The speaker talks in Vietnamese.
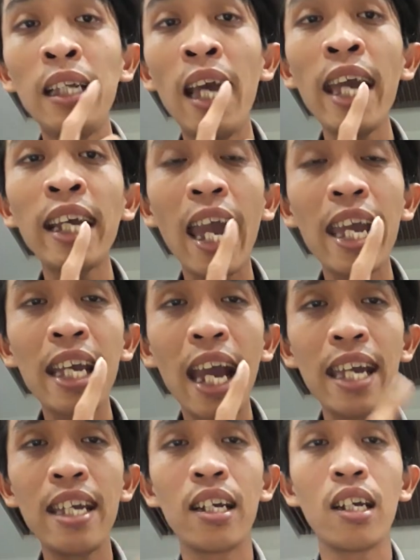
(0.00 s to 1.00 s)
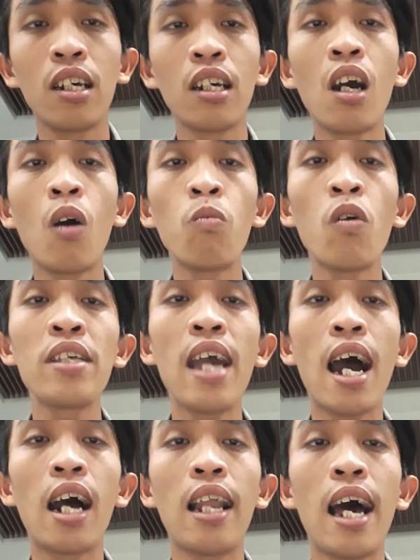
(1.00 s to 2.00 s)
cái cây ngay không bao
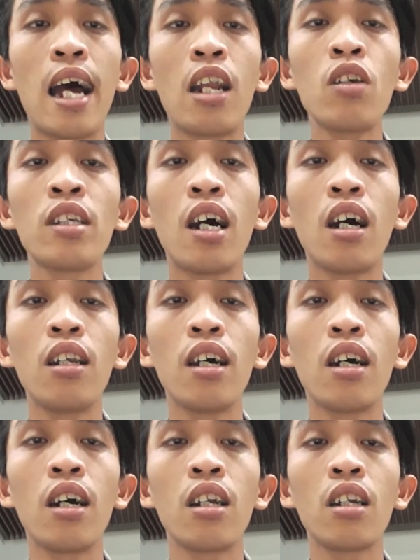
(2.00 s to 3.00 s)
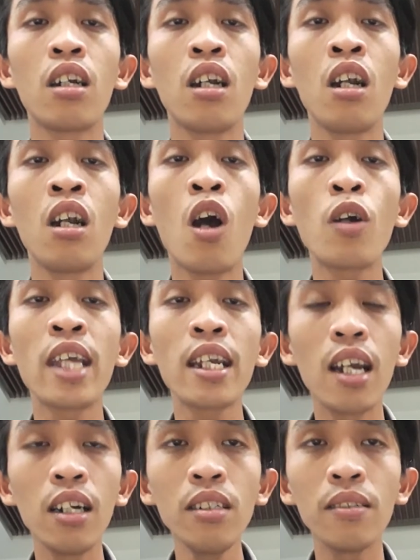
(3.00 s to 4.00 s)
giờ là nó sợ là nó chết
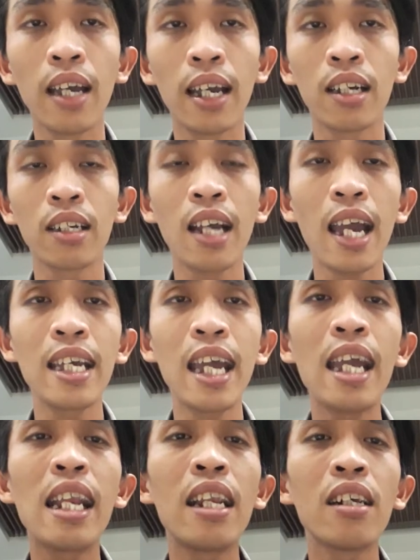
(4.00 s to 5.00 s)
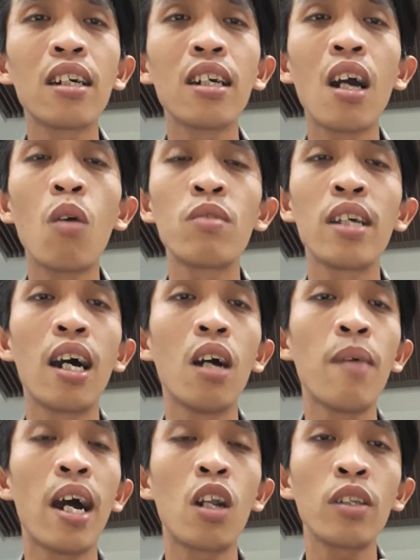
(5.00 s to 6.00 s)
đứng thì cây ngay không sợ
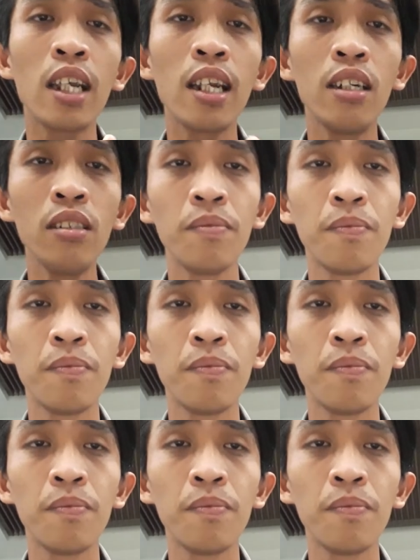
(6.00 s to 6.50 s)
mà nó chết đứng